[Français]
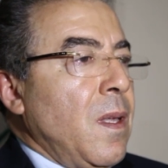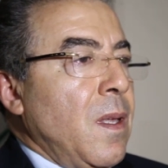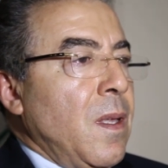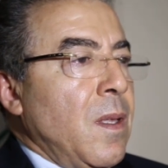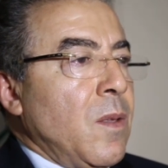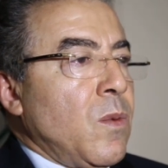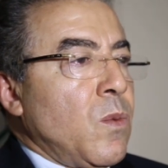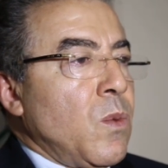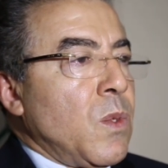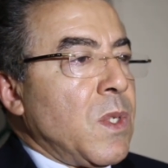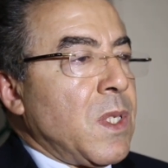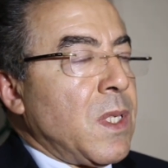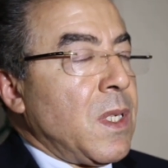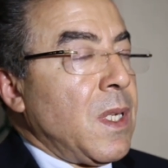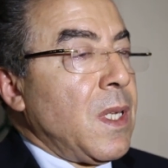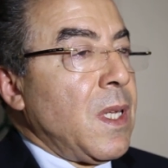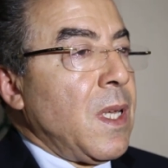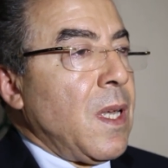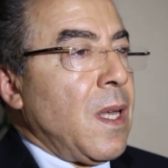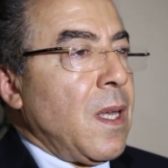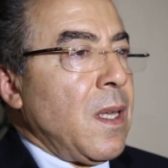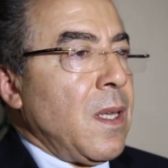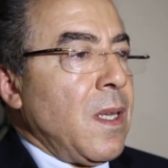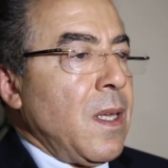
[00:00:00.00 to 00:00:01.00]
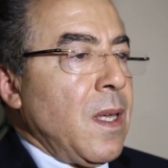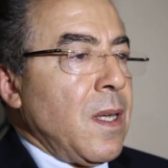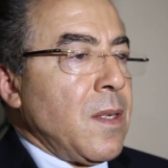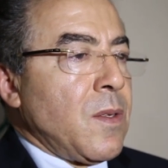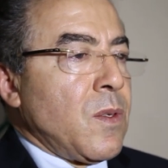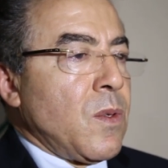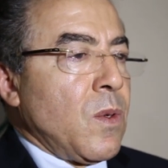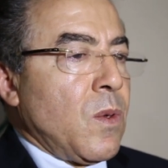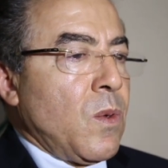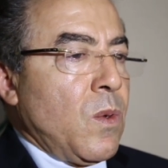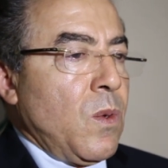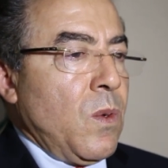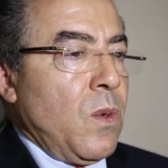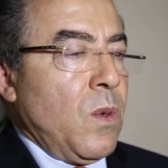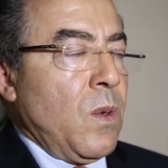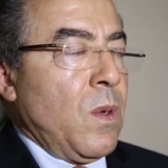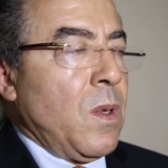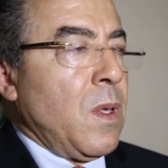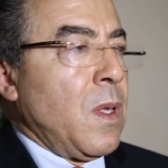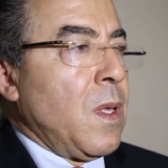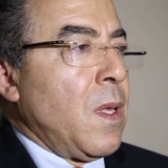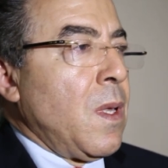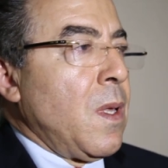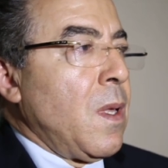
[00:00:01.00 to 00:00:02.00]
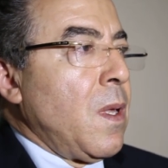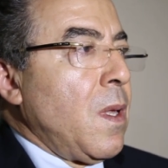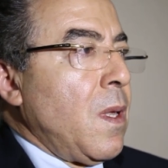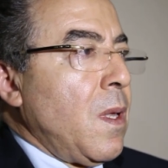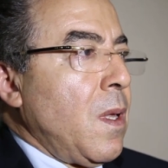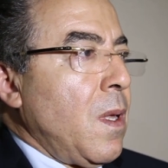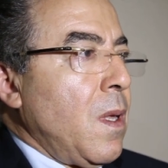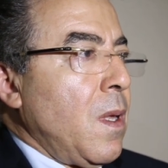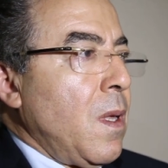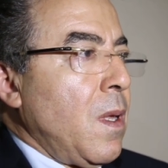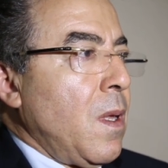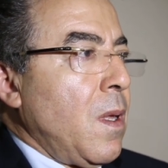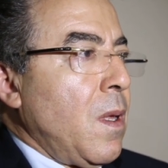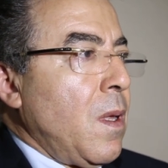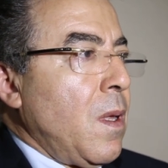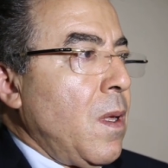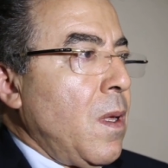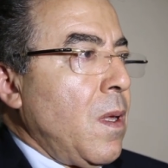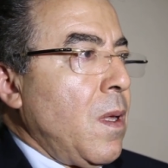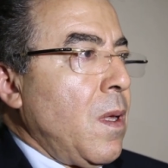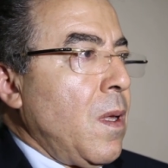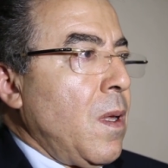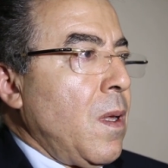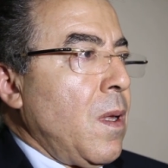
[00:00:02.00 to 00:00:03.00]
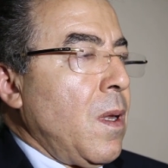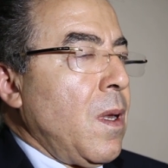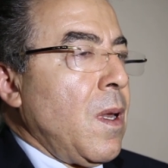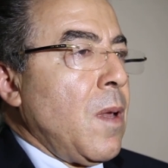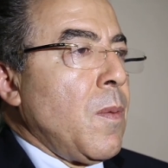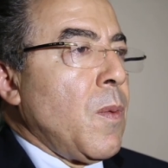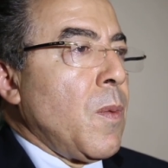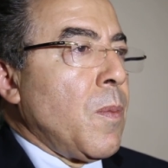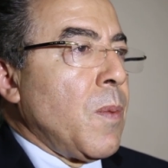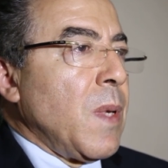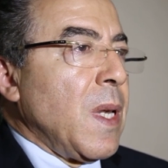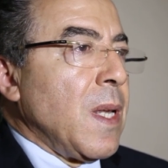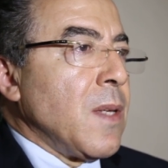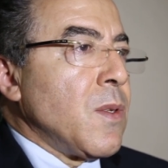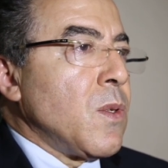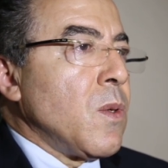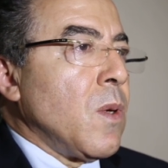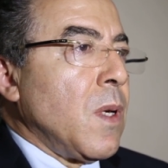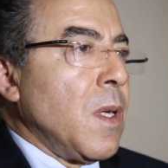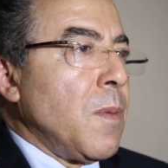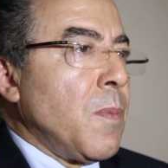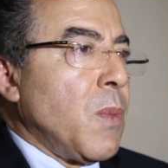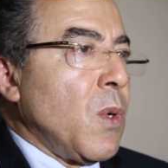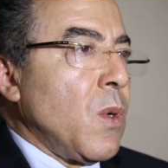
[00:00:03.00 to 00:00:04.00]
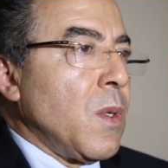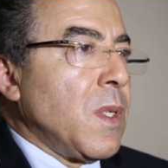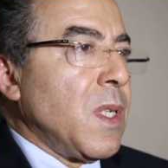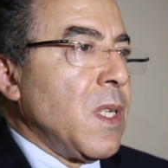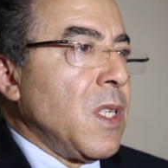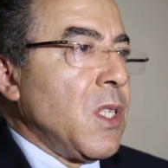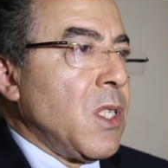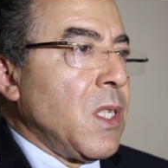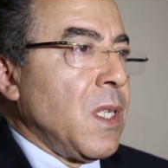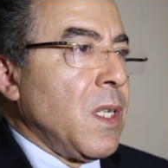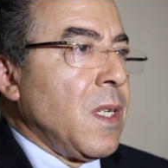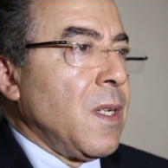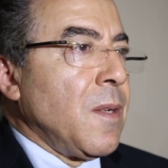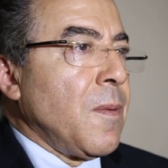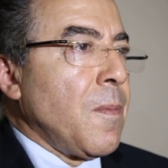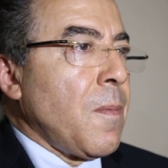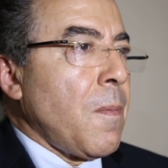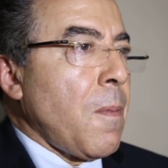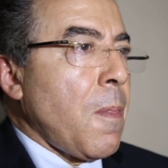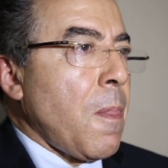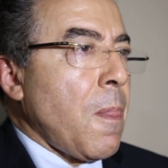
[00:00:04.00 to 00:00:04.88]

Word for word: euh, touchés et à ce que euh, la population est protégée.